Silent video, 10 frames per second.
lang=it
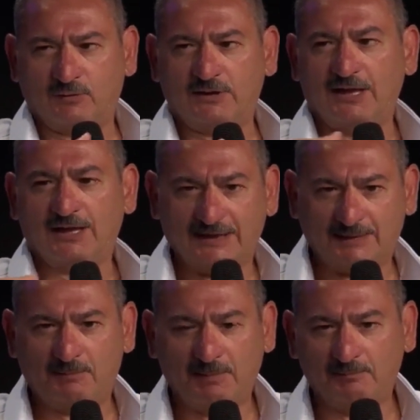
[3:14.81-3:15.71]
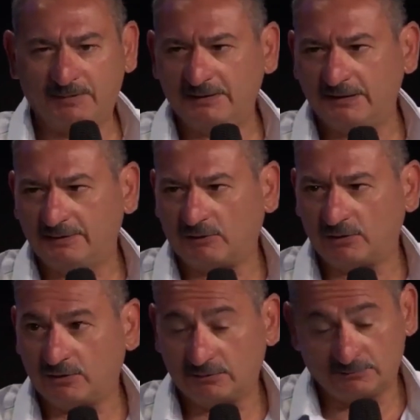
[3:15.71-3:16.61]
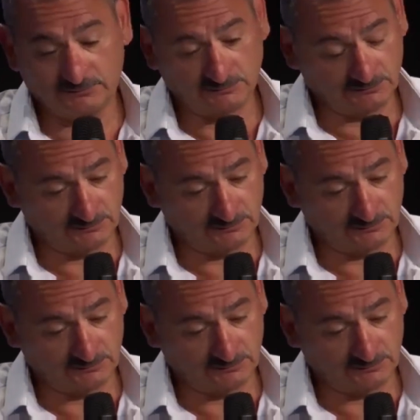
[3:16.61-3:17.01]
a voi, i bambini... È la voglio... strage